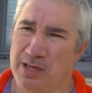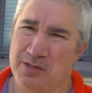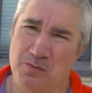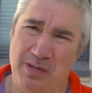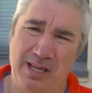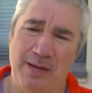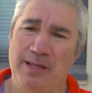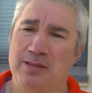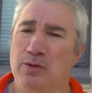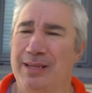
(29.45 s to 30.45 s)
podía ser un
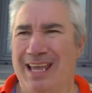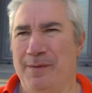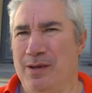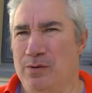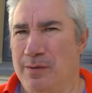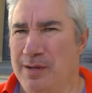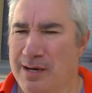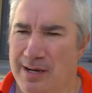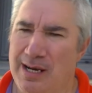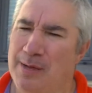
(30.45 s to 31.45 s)
medicamento, de que había una
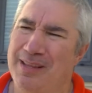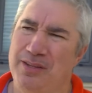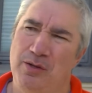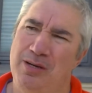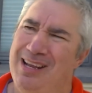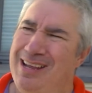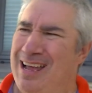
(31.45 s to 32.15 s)
vía reclamación,